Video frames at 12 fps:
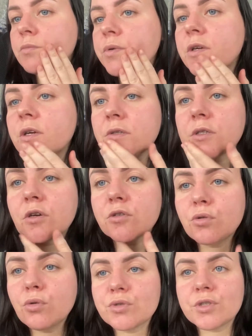приятно
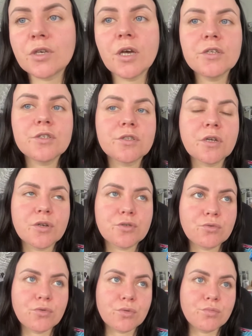так трогать. Я не знаю,
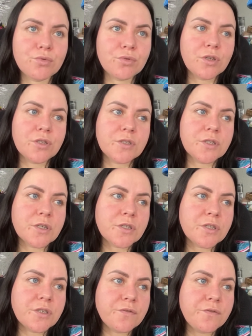сколько будет длиться
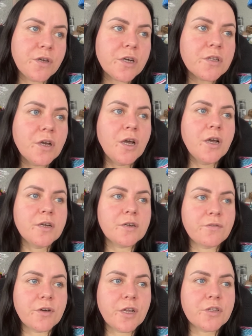этот эффект.
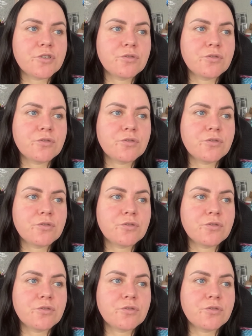Говорят,